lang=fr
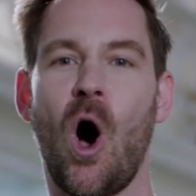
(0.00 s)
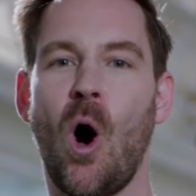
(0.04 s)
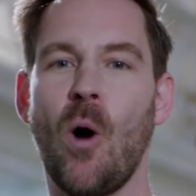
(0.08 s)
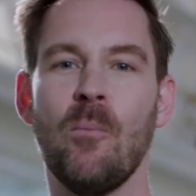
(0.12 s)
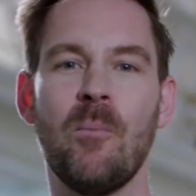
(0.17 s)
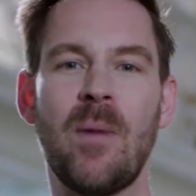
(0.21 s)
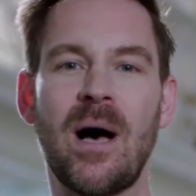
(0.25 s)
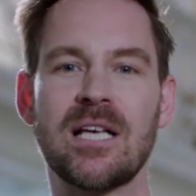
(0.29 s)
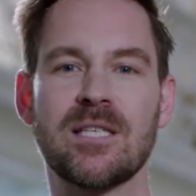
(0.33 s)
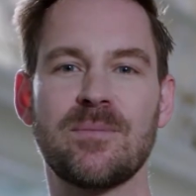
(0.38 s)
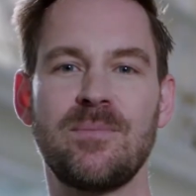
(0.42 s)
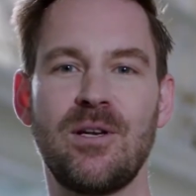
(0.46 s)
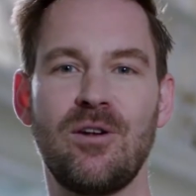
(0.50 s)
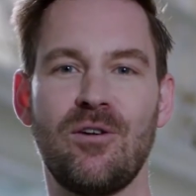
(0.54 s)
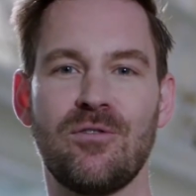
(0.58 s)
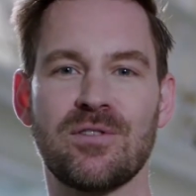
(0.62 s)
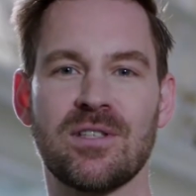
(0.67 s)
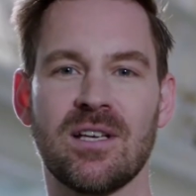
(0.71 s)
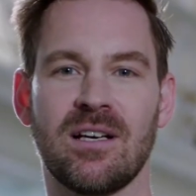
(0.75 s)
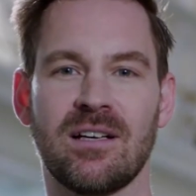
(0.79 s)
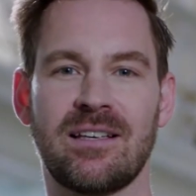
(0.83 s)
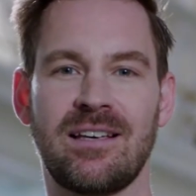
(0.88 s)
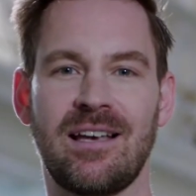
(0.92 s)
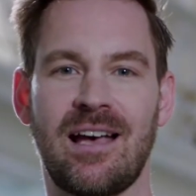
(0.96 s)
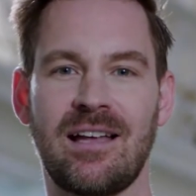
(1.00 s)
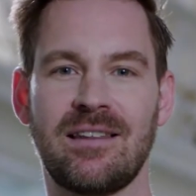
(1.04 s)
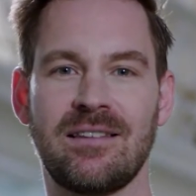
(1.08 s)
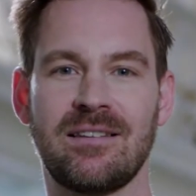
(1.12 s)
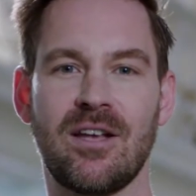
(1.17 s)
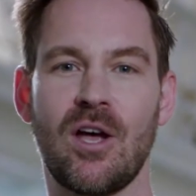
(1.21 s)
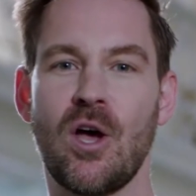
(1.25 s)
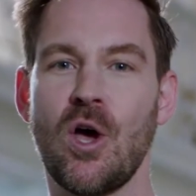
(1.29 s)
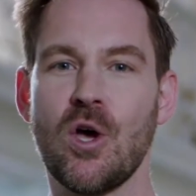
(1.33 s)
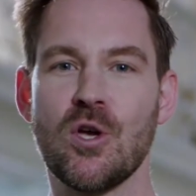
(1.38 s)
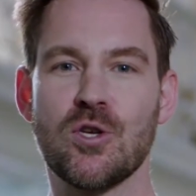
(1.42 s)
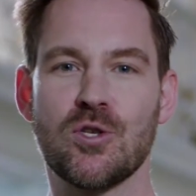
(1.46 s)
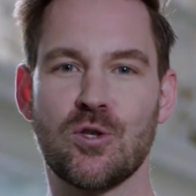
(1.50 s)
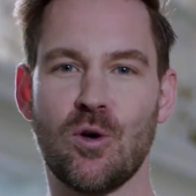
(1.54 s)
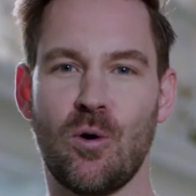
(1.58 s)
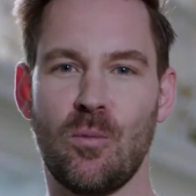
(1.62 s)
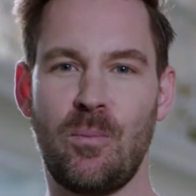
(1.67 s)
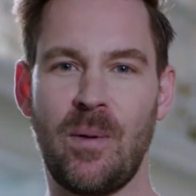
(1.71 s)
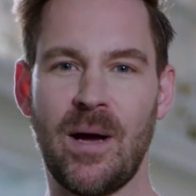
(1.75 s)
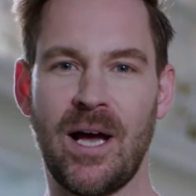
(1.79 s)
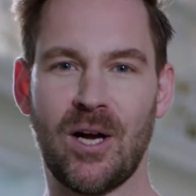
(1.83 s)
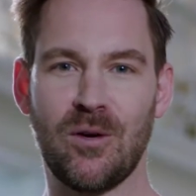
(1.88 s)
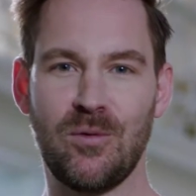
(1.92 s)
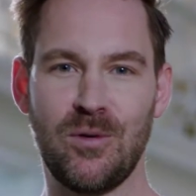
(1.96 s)
En mars 1904, son
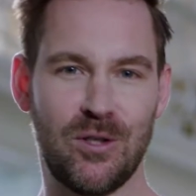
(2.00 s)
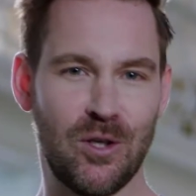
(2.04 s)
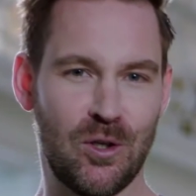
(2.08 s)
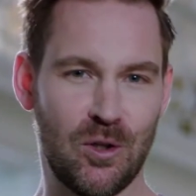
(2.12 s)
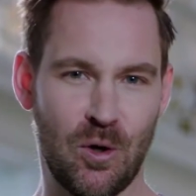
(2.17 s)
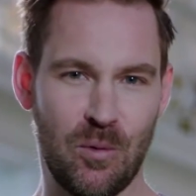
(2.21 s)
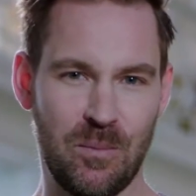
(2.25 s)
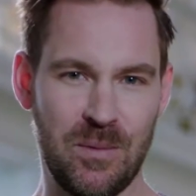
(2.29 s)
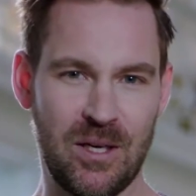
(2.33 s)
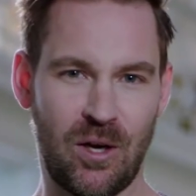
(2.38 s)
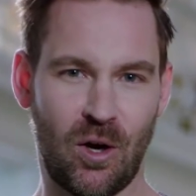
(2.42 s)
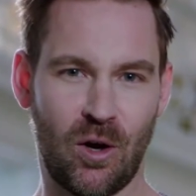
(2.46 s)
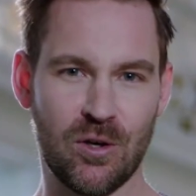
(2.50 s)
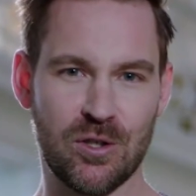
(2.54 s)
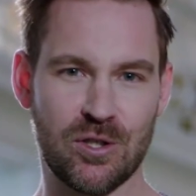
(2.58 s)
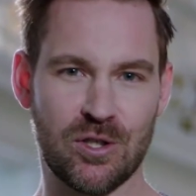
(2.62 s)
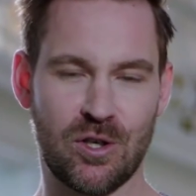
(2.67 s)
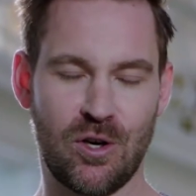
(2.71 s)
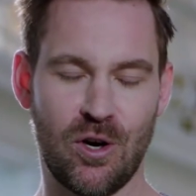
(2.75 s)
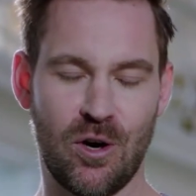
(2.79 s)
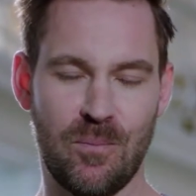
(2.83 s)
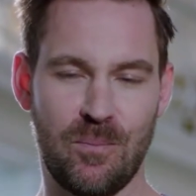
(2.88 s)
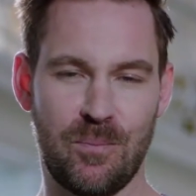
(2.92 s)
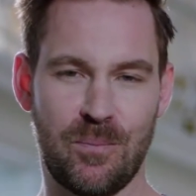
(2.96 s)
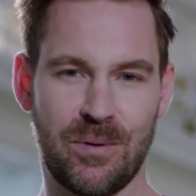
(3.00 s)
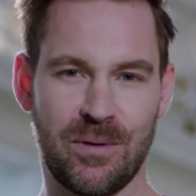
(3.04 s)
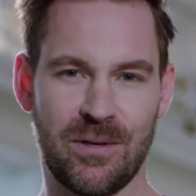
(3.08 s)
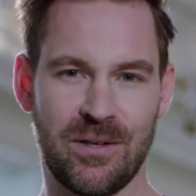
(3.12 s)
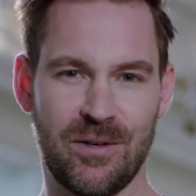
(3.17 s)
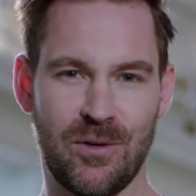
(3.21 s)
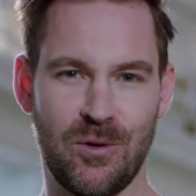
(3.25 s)
père lui donne un microscope.